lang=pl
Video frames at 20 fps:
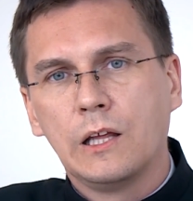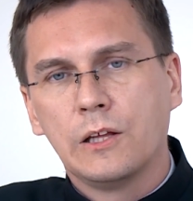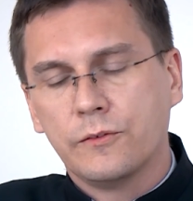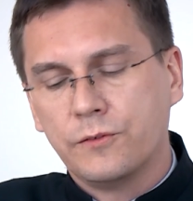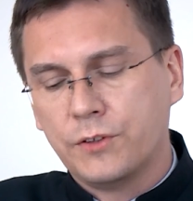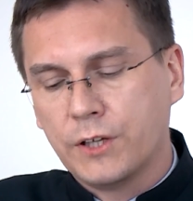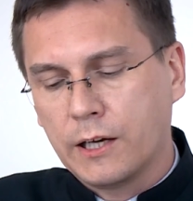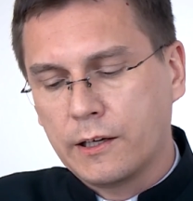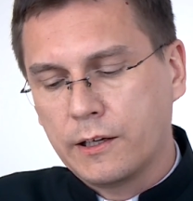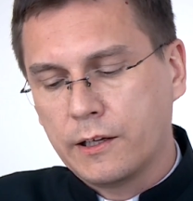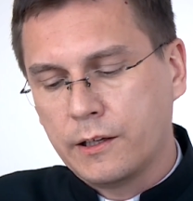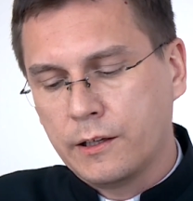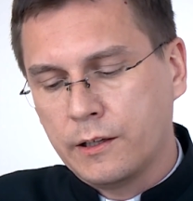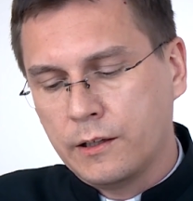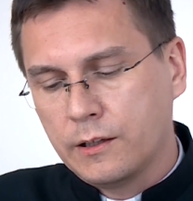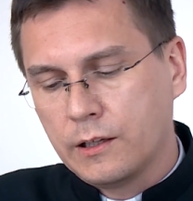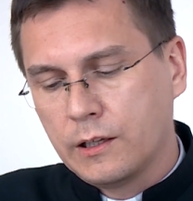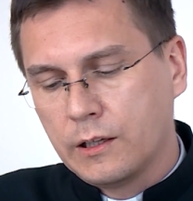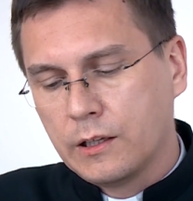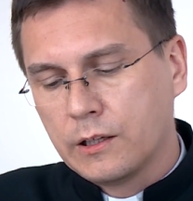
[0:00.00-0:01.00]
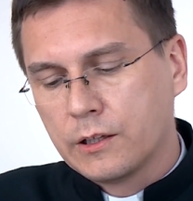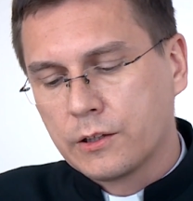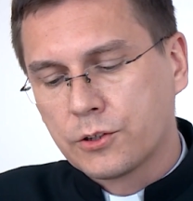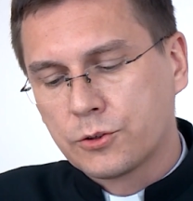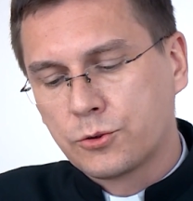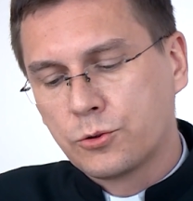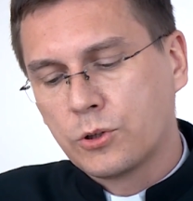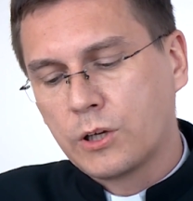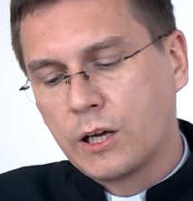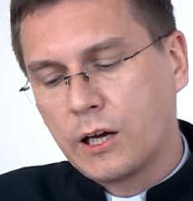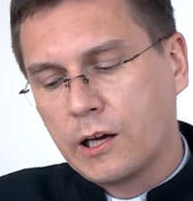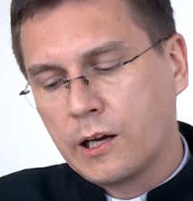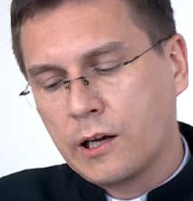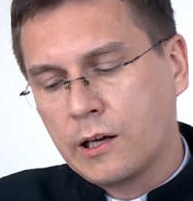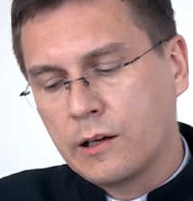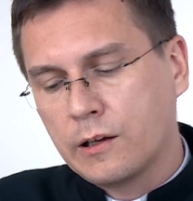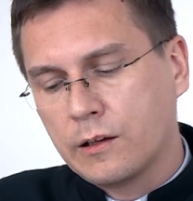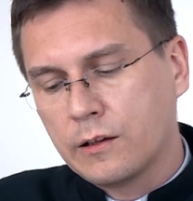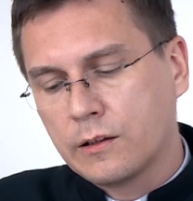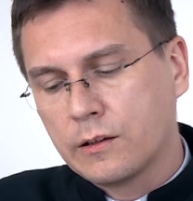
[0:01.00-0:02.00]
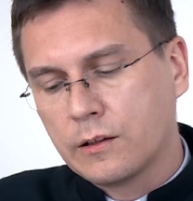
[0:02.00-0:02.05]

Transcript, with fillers: Wiarę, która